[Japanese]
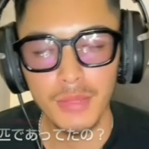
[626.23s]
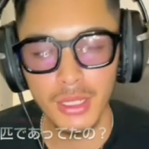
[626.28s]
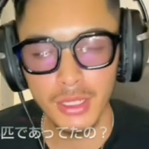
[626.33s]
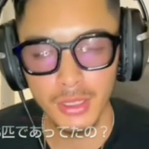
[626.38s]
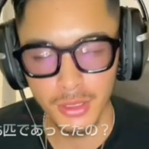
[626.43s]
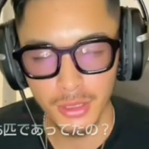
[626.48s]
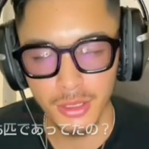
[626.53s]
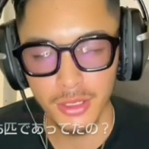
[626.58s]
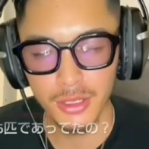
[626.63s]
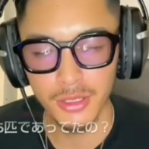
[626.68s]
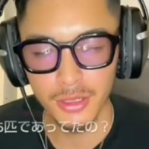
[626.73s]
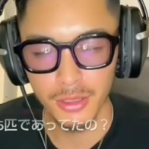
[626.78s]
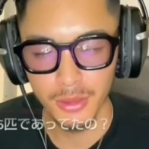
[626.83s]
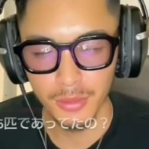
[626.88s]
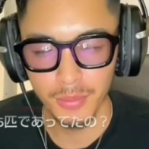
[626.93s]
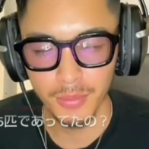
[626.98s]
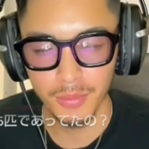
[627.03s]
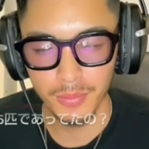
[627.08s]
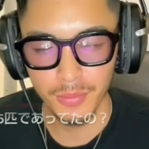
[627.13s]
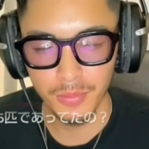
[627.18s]

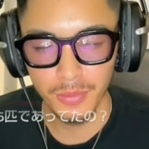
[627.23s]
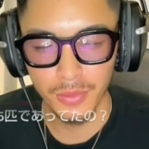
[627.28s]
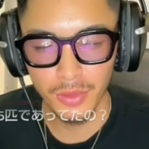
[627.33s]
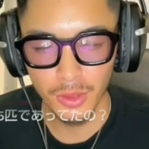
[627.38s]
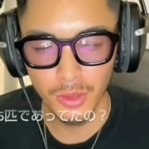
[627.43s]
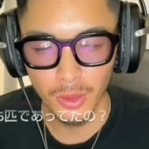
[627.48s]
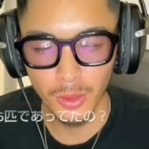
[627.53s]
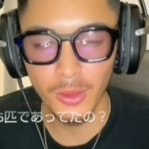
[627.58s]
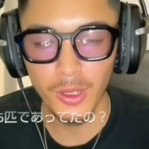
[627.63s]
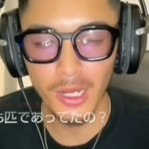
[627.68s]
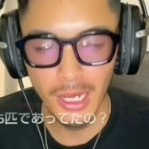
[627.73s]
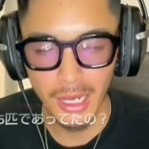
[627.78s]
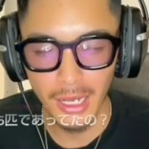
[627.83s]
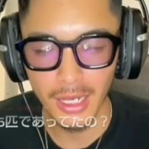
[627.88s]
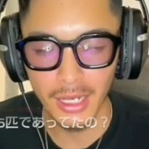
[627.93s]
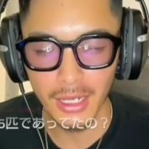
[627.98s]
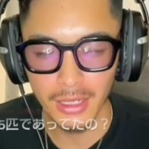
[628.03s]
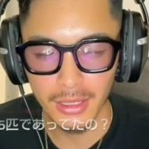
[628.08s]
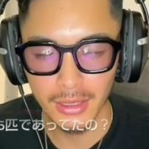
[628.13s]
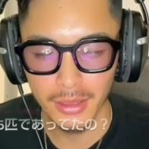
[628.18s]
メル
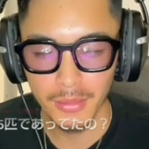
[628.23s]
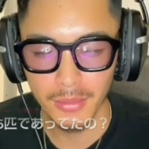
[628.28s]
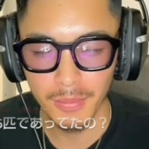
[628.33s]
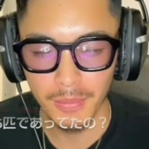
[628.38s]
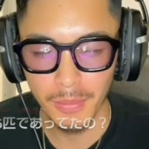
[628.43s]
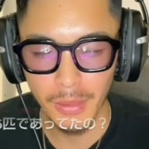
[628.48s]
トラ